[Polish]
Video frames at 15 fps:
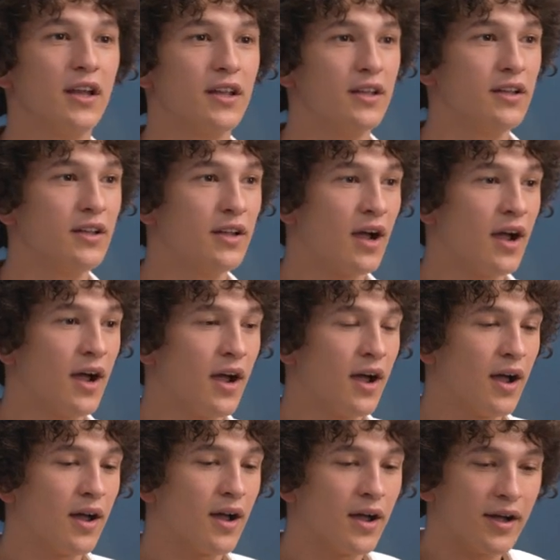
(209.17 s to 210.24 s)
i,
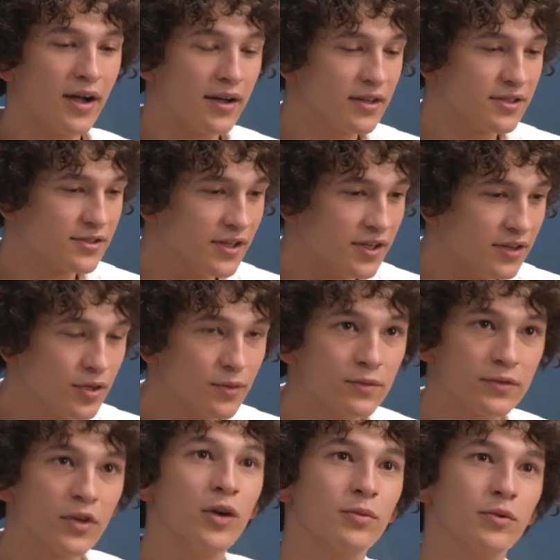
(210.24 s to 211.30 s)
a, a, a jeszcze inną
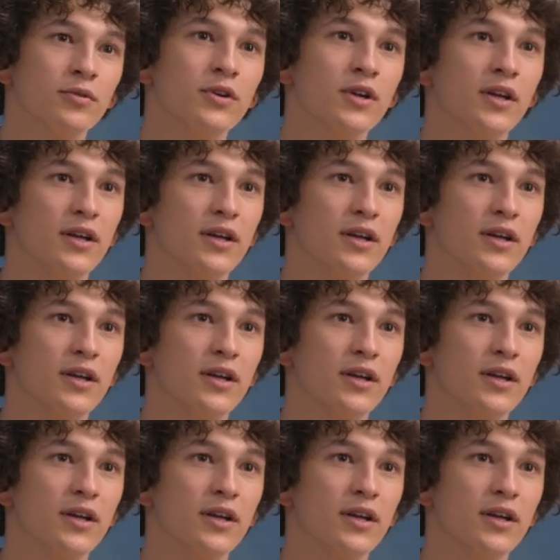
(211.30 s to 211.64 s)
w domu.